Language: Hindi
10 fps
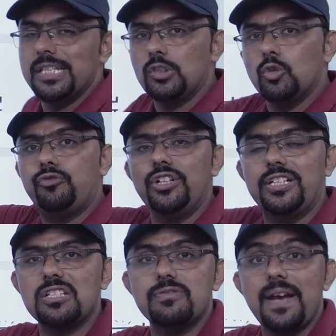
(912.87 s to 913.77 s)
टू
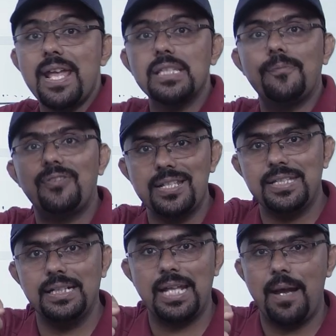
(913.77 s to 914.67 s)
फिटस वाया द
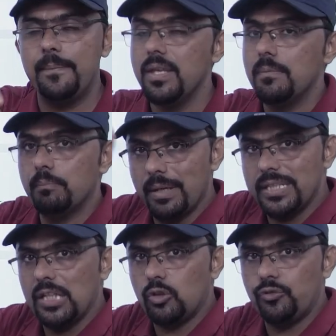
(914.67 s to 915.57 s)
प्लेसेंटा मदर
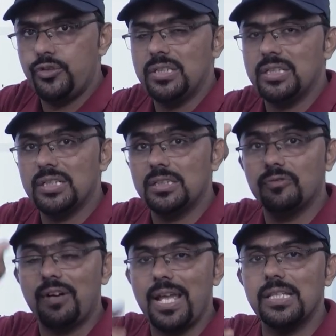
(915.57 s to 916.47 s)
टू फिटस
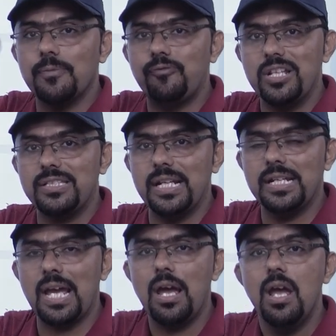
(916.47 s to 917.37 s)
वाया द
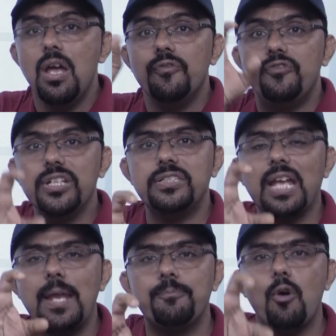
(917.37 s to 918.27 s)
प्लेसेंटा which
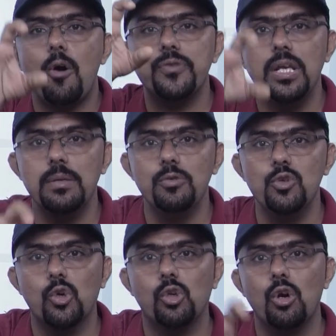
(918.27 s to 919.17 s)
टाइप ऑफ द
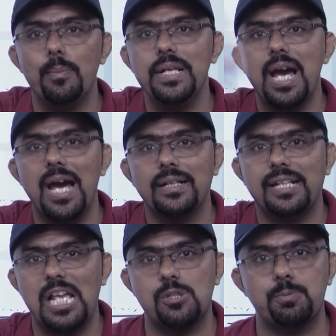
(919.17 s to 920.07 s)
इम्यूनोग्लोबिन आर
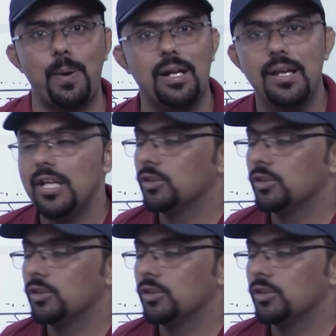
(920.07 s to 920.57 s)
ट्रांसफर तो